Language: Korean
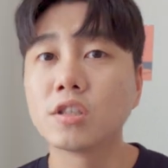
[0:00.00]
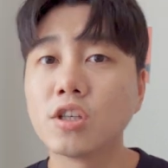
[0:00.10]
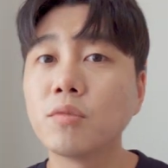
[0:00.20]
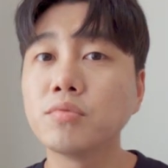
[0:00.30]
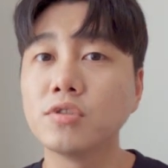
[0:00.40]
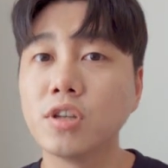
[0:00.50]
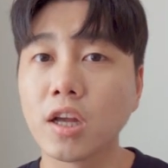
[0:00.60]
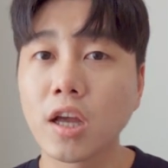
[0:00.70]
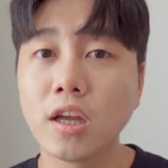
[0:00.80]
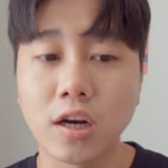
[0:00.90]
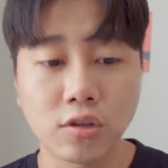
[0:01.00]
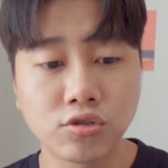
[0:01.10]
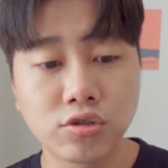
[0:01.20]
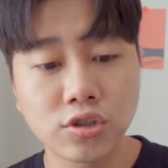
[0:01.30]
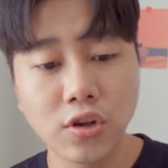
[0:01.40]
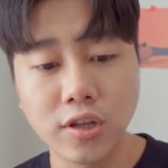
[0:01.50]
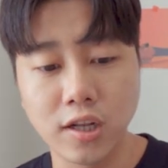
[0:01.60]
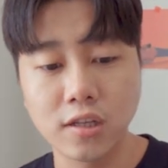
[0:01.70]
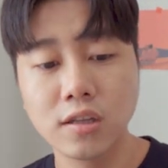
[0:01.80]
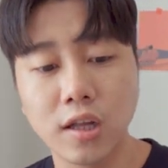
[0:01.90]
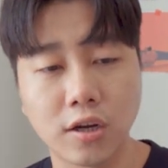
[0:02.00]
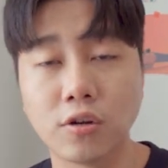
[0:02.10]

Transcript: 그런 분들에게 약간 추천되는 네,